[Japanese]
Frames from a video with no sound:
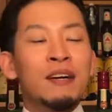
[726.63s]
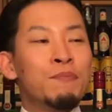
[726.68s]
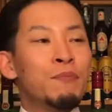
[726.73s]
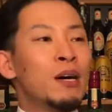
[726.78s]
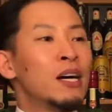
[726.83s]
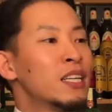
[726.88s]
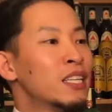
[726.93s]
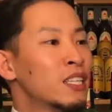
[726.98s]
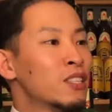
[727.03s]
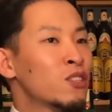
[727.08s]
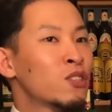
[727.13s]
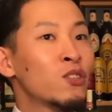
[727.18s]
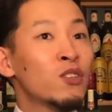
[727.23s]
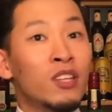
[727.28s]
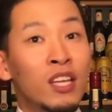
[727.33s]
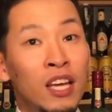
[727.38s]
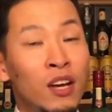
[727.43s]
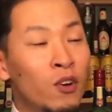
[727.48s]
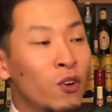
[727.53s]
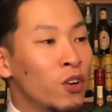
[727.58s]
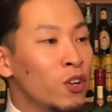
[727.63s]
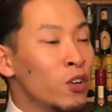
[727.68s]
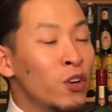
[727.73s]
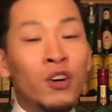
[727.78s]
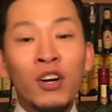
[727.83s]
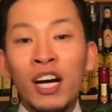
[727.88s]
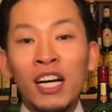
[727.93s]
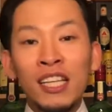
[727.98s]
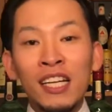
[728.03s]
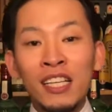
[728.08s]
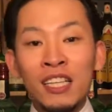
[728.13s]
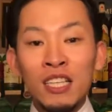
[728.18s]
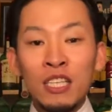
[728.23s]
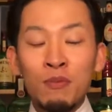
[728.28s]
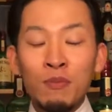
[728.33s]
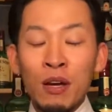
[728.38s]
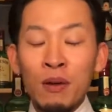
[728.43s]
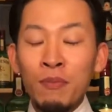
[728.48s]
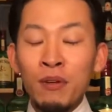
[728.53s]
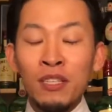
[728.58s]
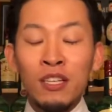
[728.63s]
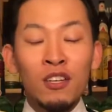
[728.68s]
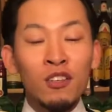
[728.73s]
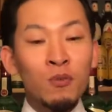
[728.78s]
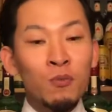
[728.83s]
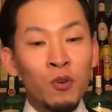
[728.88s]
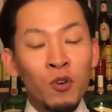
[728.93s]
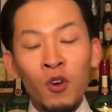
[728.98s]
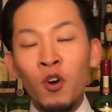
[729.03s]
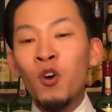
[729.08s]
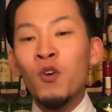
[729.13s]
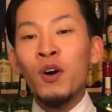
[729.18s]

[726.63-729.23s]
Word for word: まあじゃあちょっとねこういろいろ語ってしまいますけども今